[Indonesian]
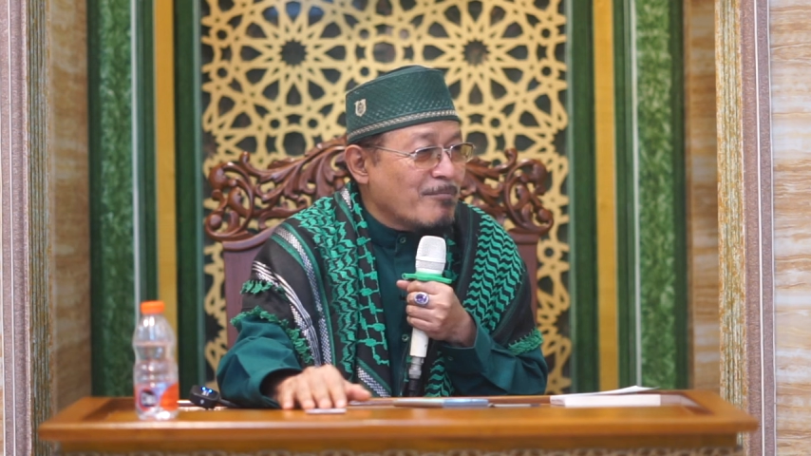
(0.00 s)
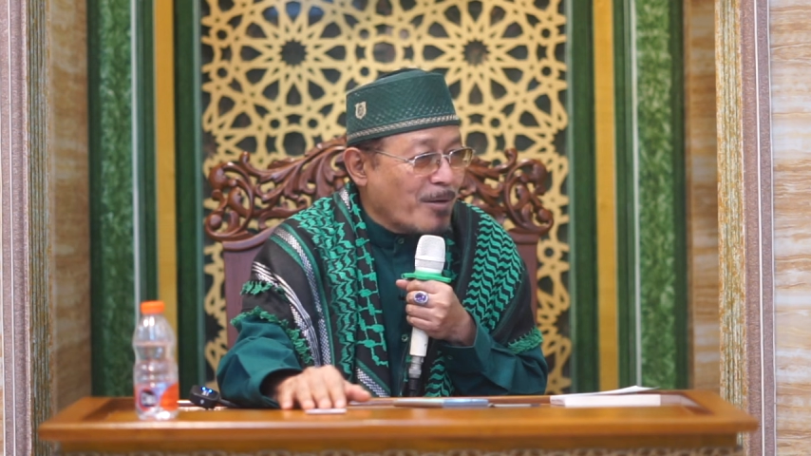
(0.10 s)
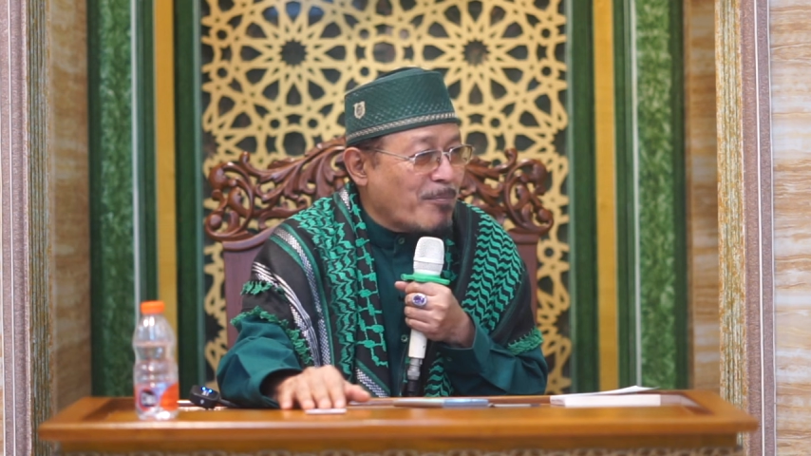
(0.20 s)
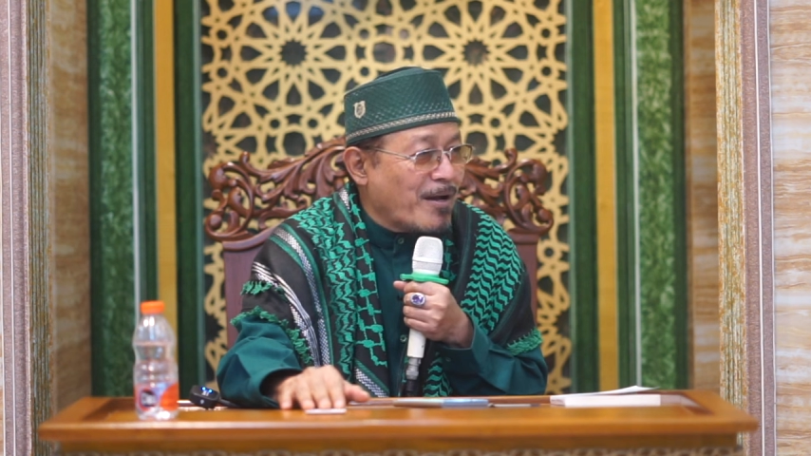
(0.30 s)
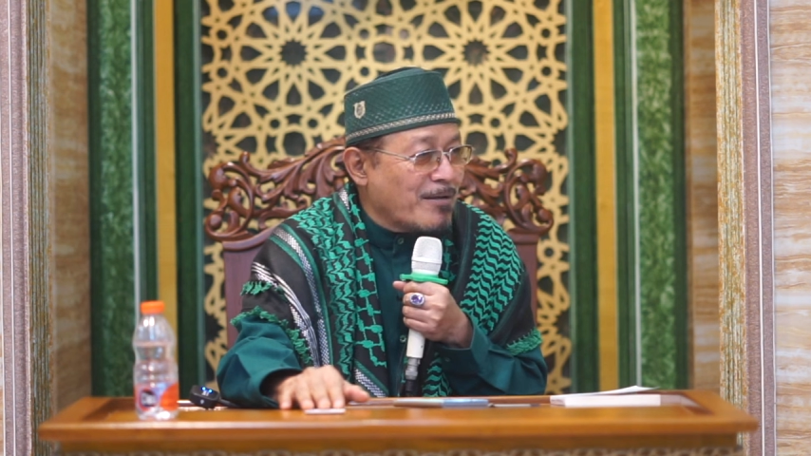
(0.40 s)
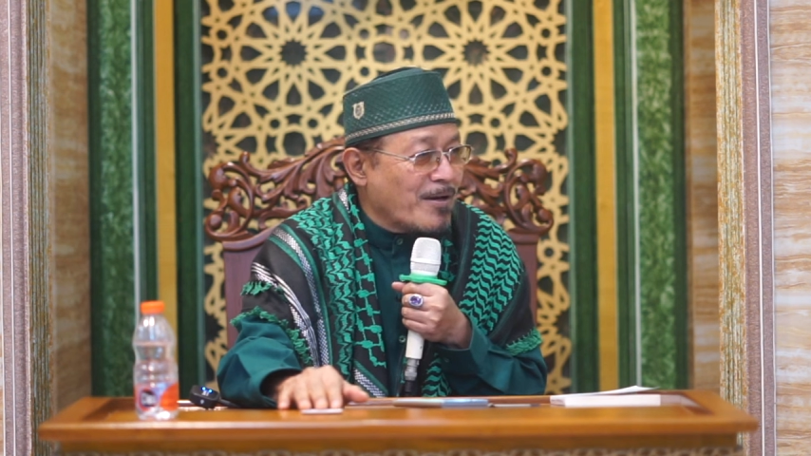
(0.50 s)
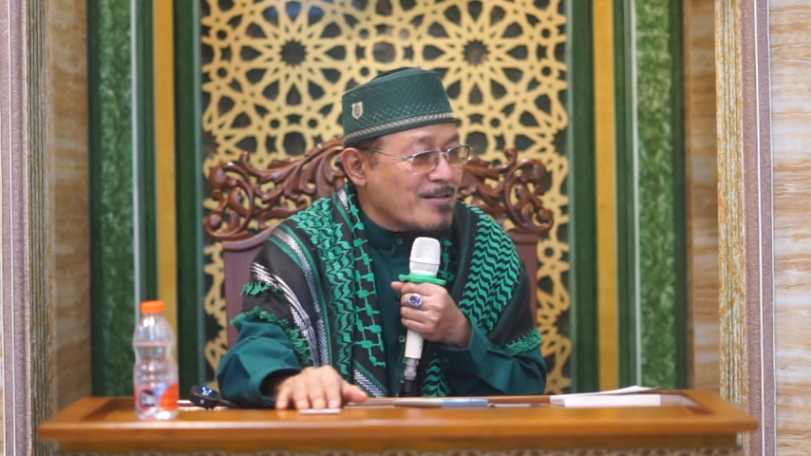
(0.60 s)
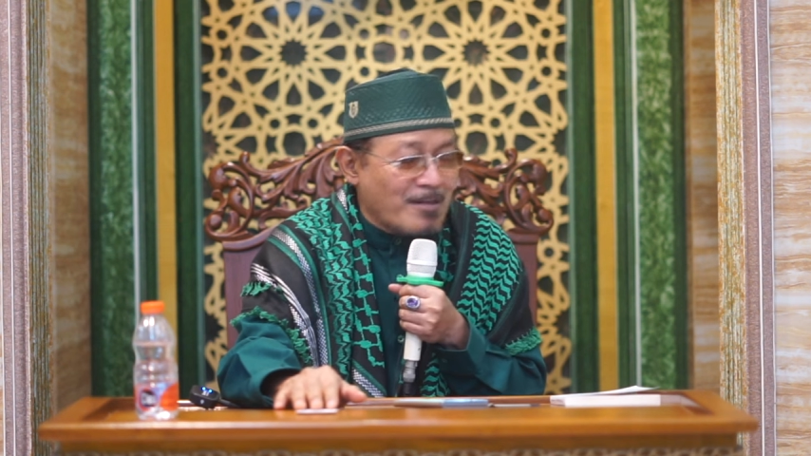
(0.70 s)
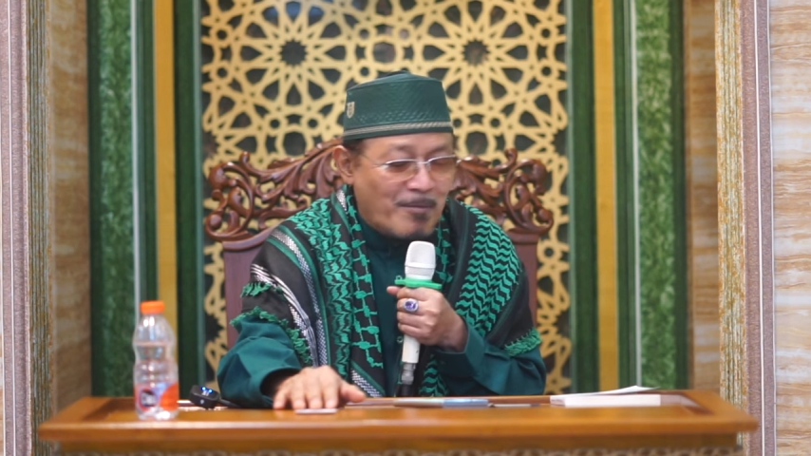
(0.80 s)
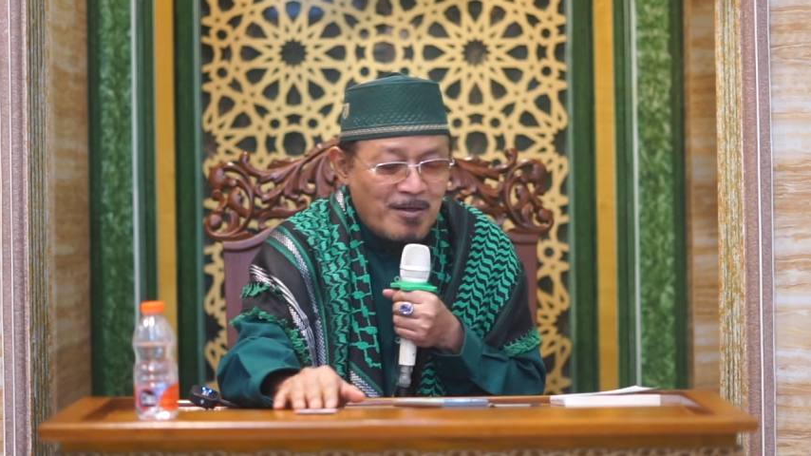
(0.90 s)
berbagi pada
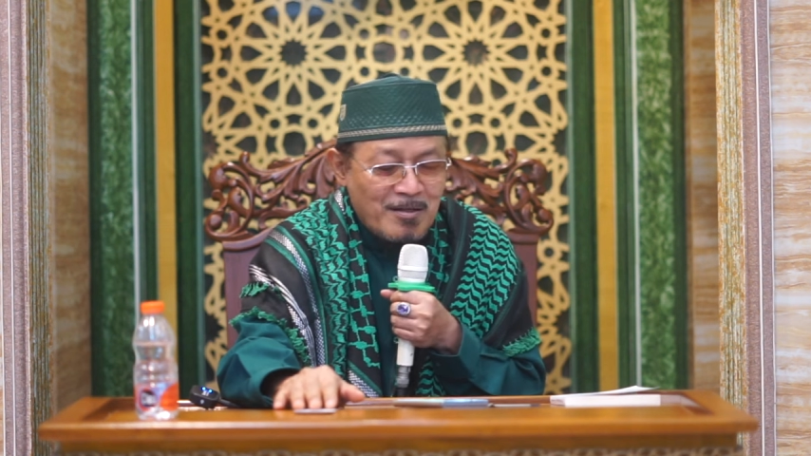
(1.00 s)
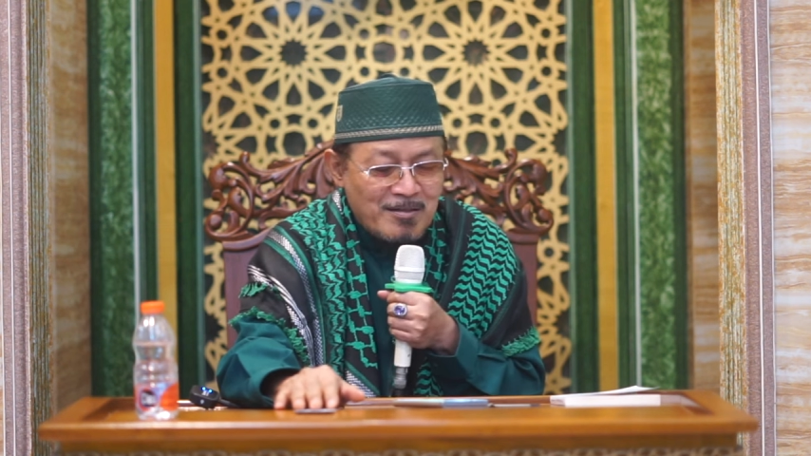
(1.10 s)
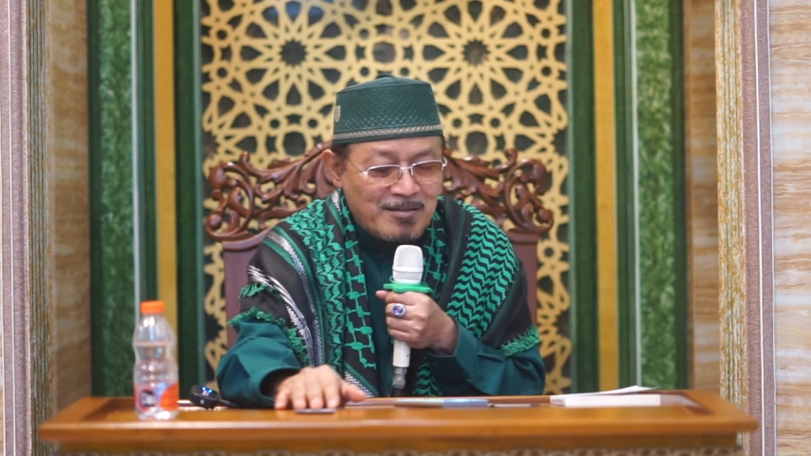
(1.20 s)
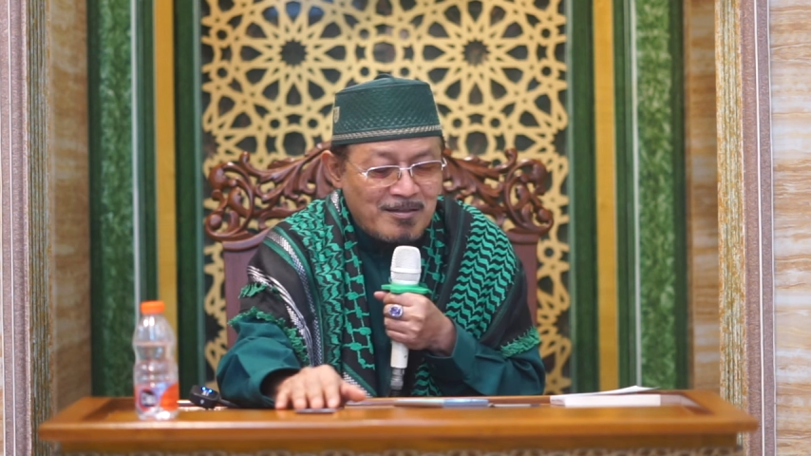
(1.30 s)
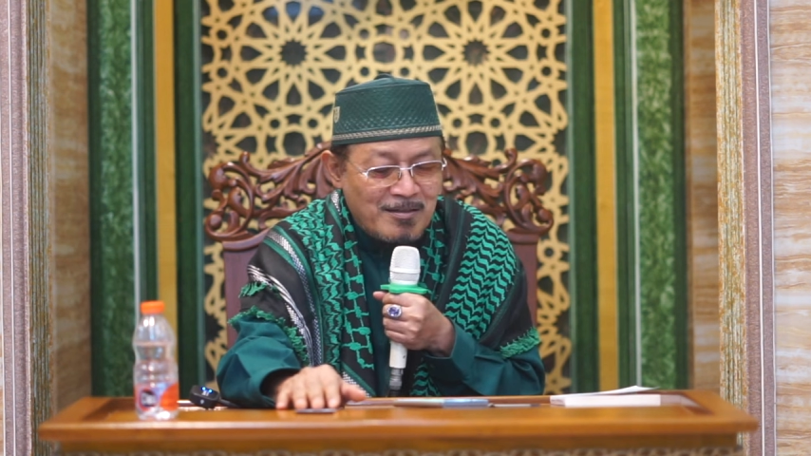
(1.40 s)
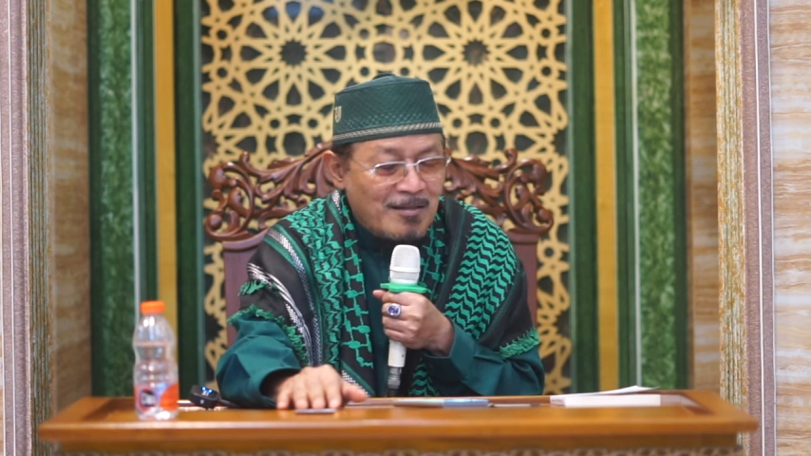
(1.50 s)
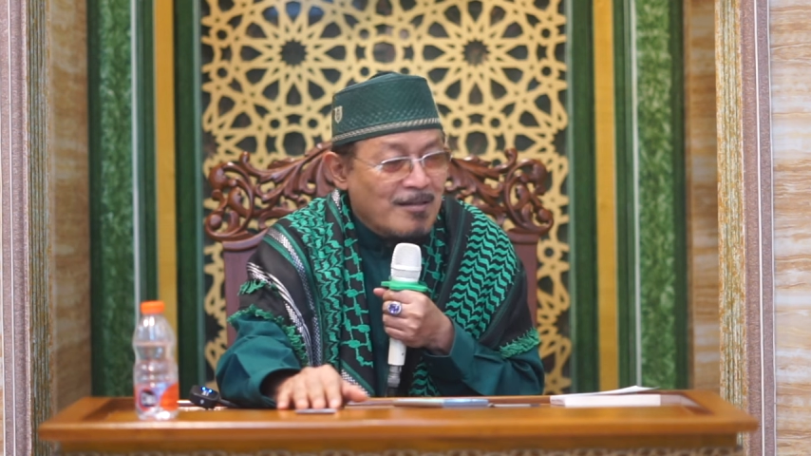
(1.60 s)
sesama jadi